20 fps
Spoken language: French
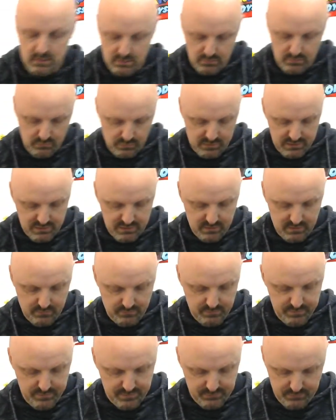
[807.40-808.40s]
Donc à chaque
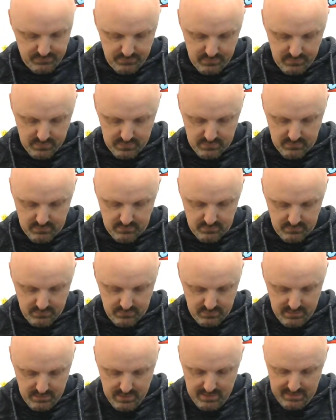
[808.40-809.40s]
fois, bien sûr, hein,
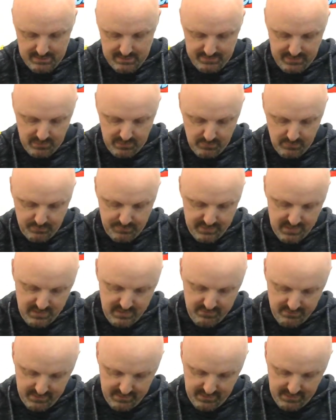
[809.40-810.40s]
avec le petit
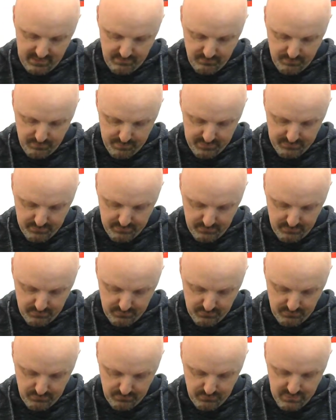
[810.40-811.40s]
livret qui vous présente
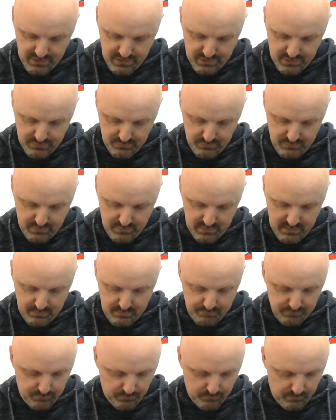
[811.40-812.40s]
tous les jeux et les
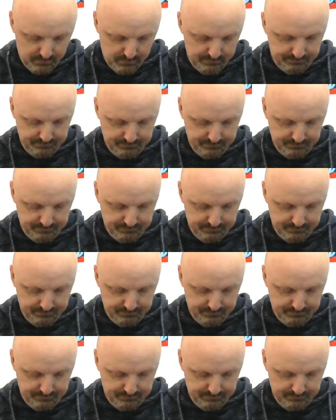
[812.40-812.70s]
boutons.